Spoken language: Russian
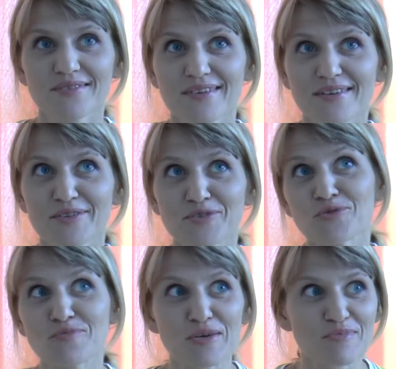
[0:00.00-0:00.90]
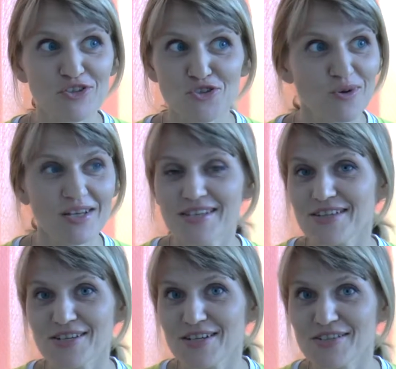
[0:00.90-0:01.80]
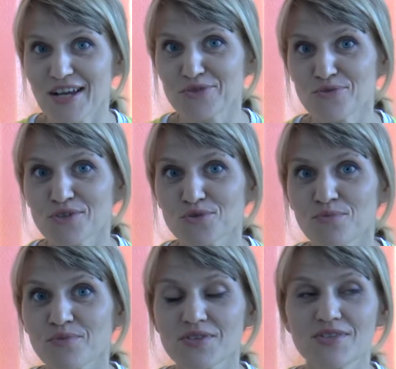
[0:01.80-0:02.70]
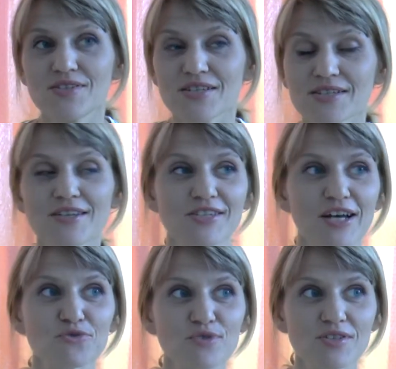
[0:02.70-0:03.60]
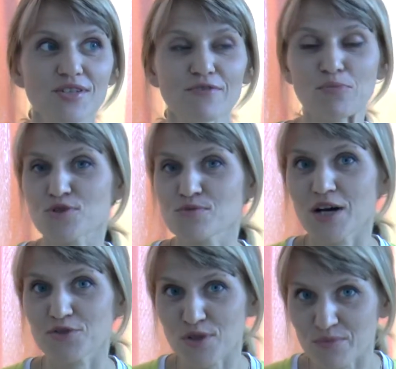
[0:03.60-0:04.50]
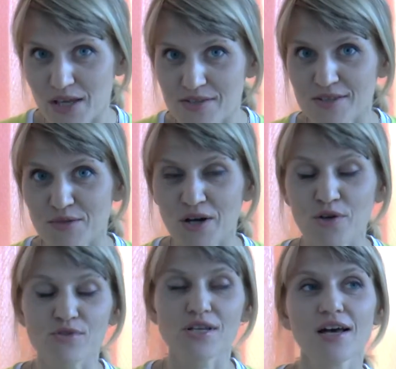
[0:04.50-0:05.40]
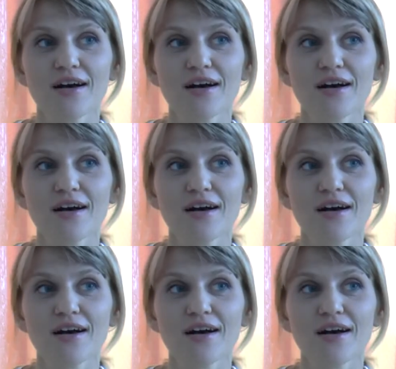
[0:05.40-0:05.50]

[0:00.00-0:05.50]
А, ну, например, что касается литературы, то детской литературы, тем вопросом, которым я занимаюсь,